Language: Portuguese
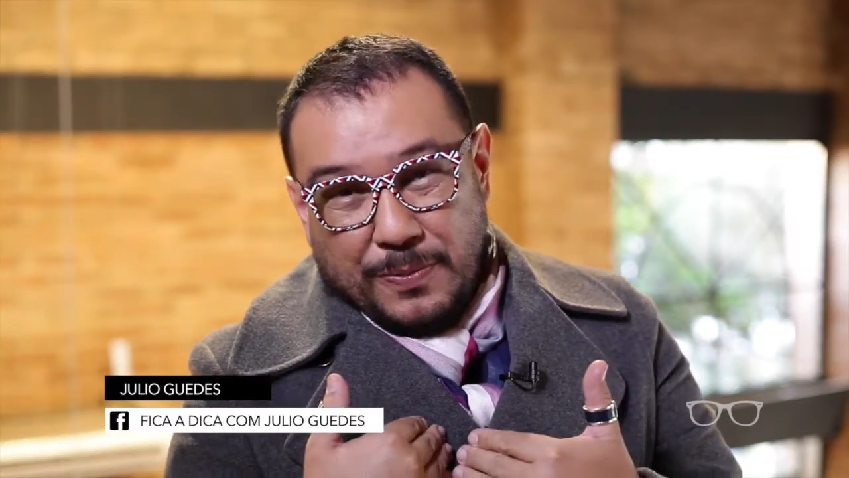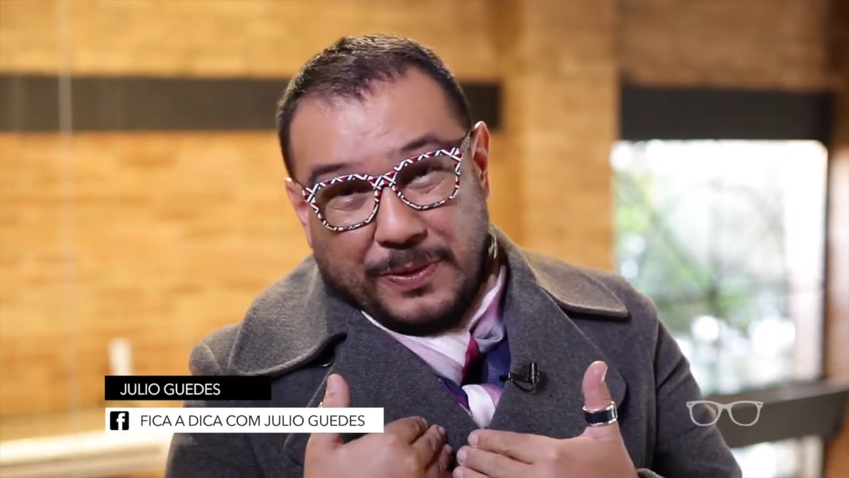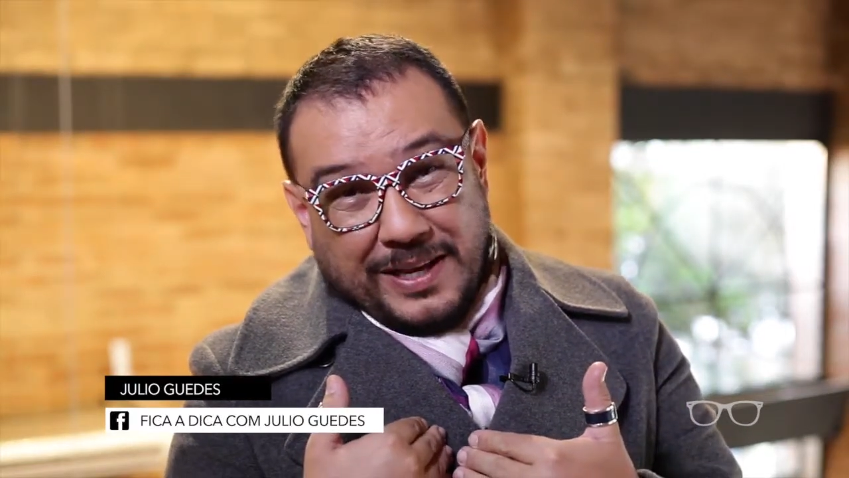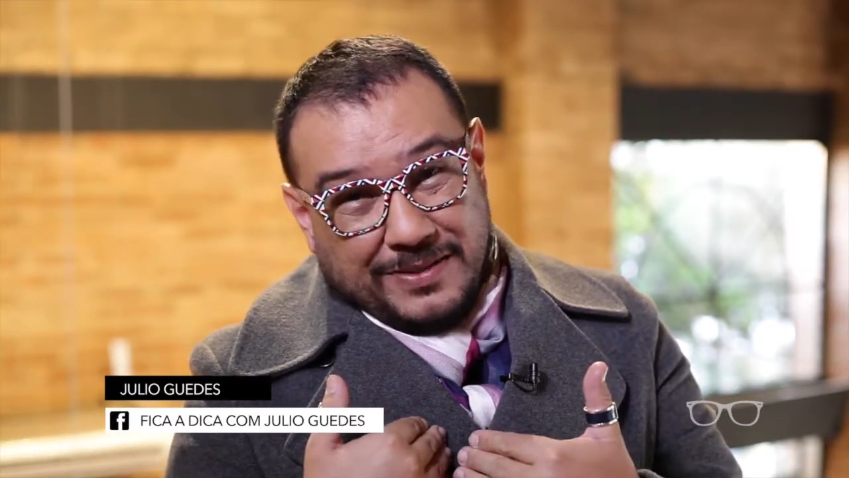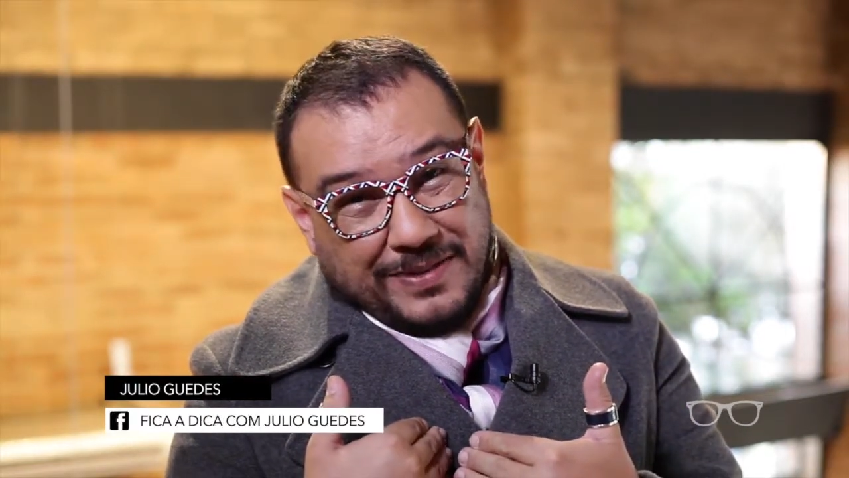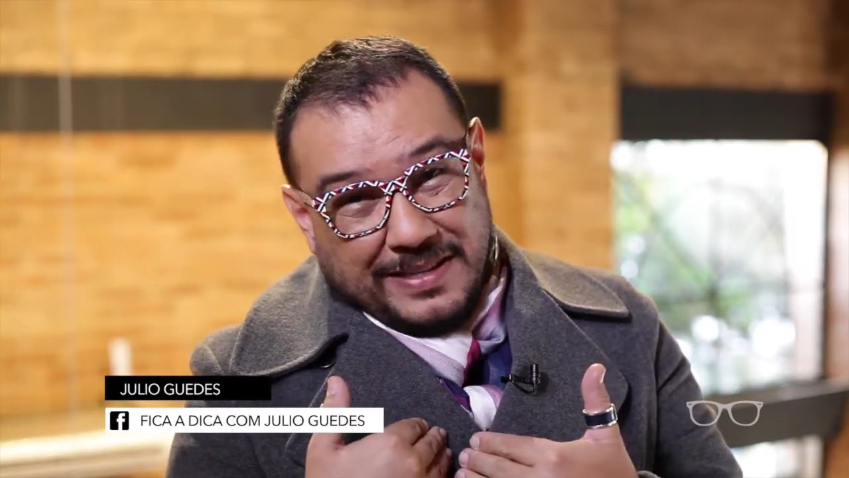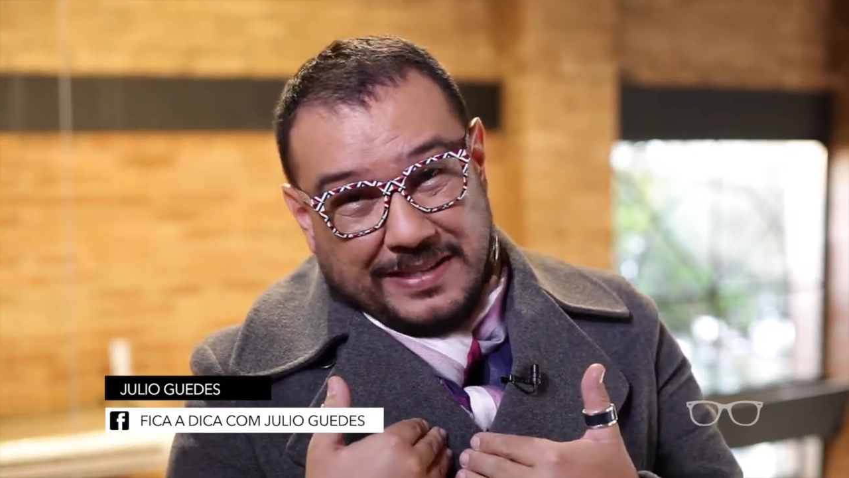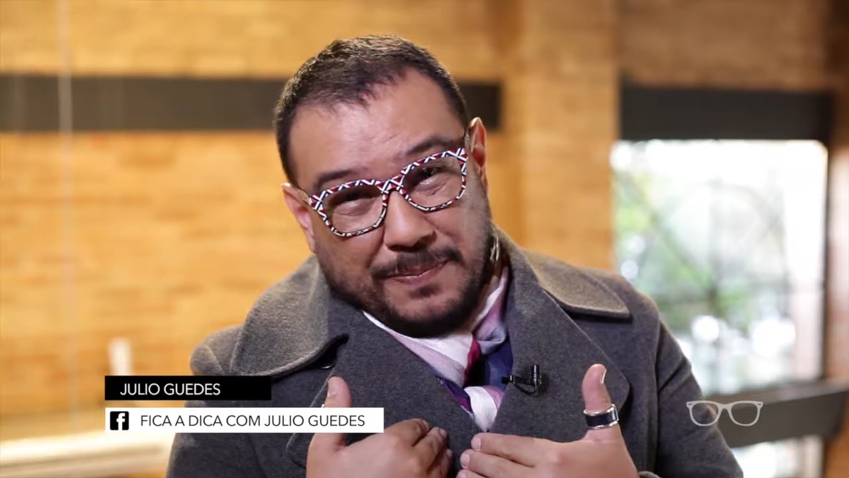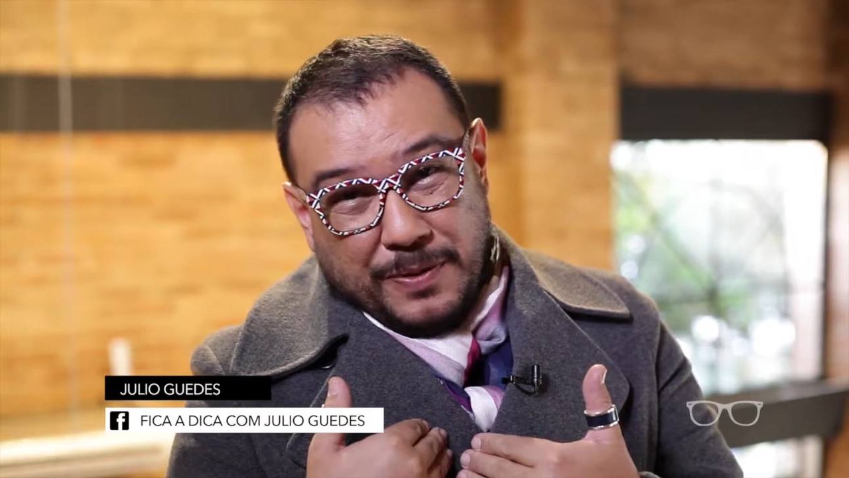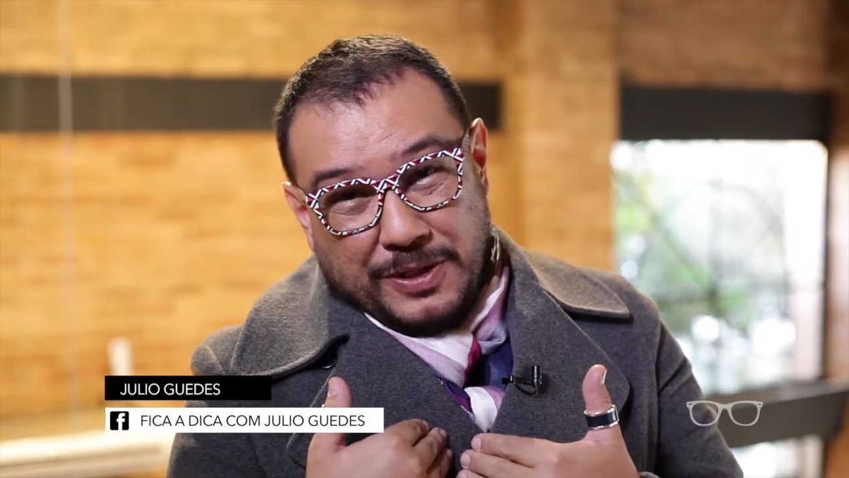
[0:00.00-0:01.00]
Porque às vezes
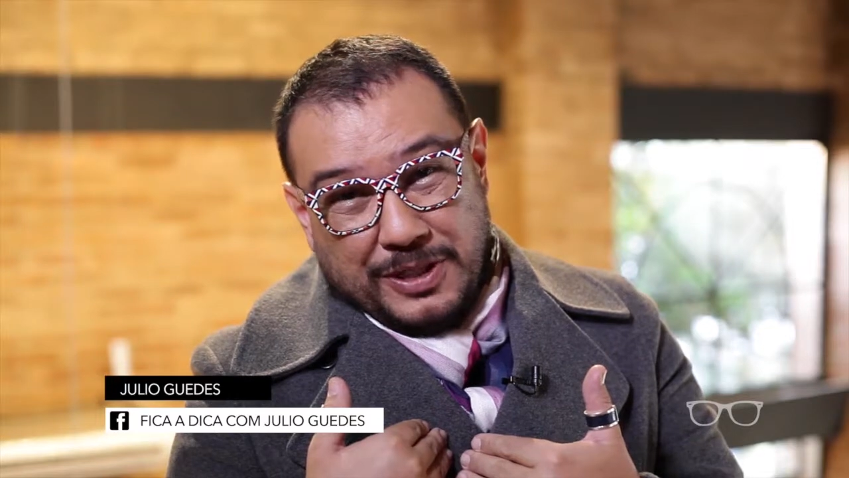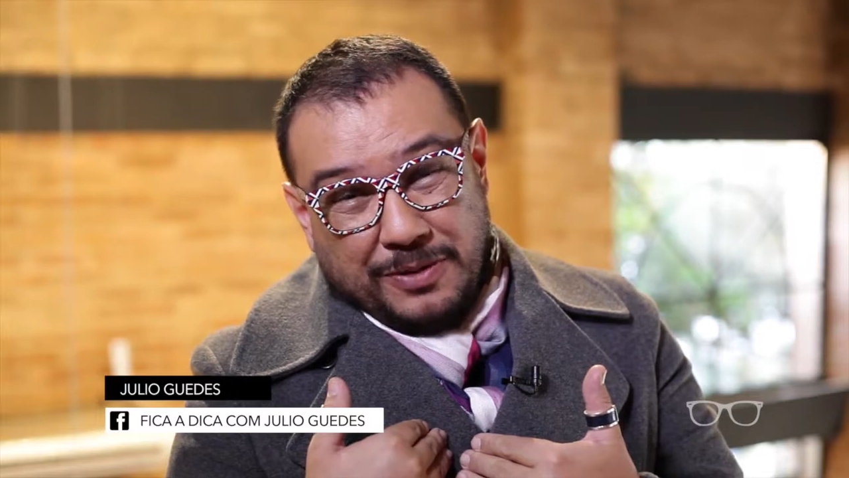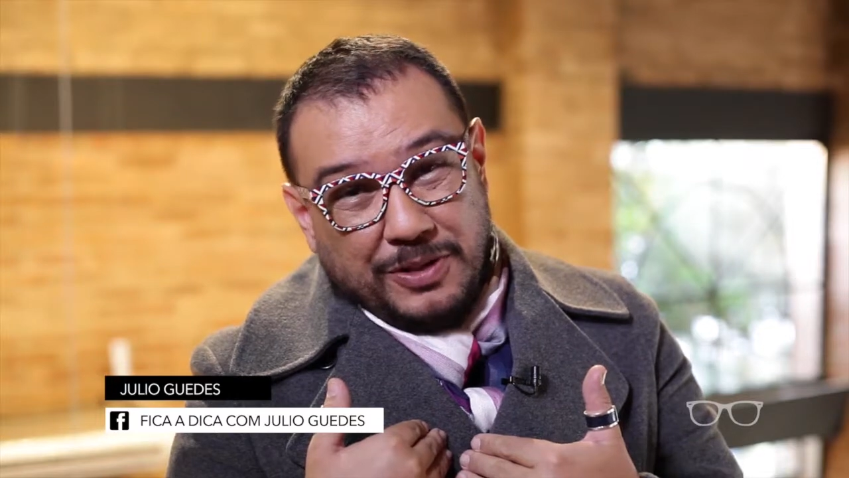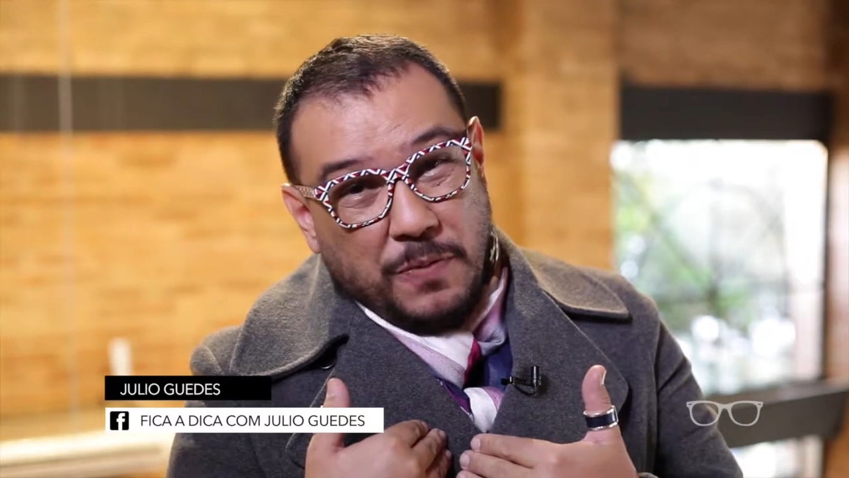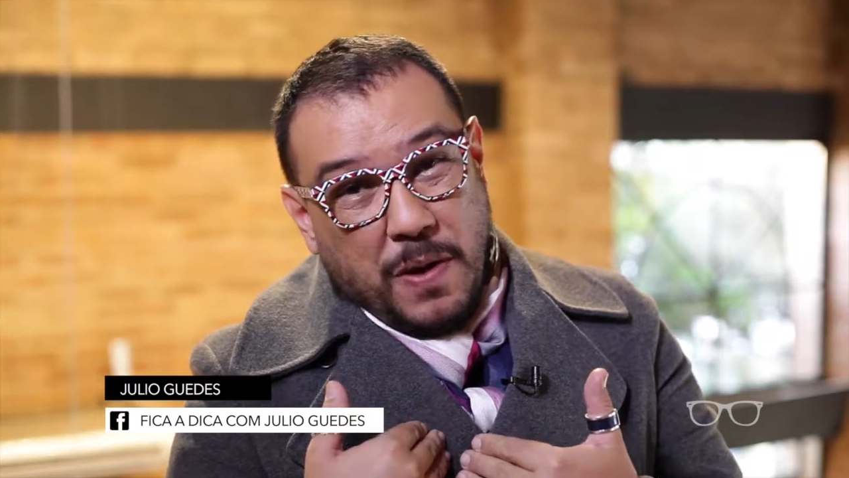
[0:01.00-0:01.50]
você pode não ter